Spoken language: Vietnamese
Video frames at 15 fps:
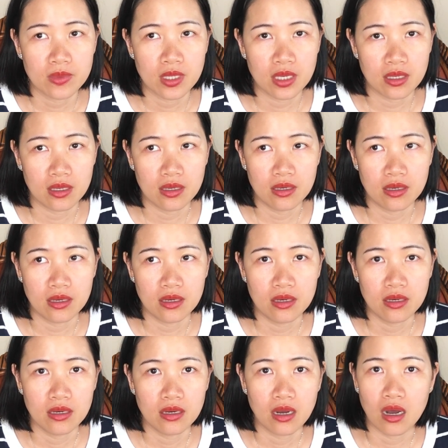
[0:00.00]
thì
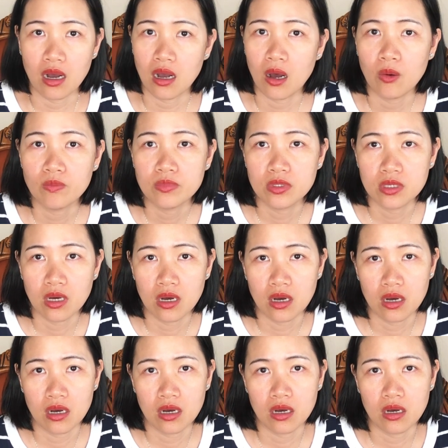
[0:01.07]
họ họ không
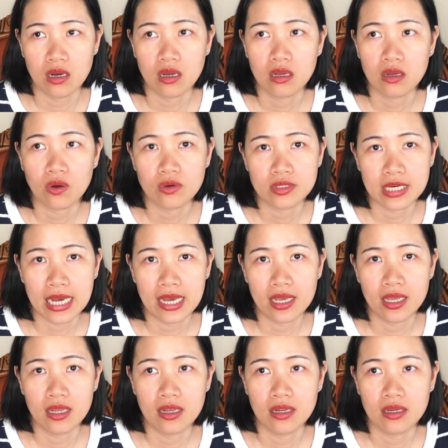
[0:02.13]
cho con
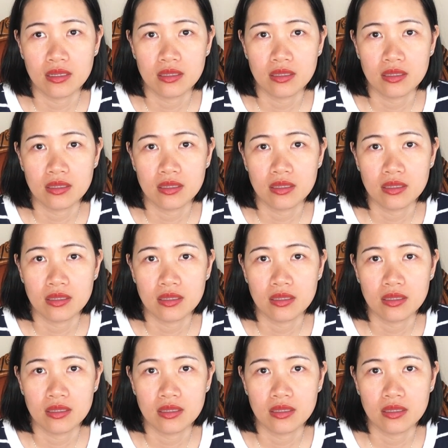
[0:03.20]
trai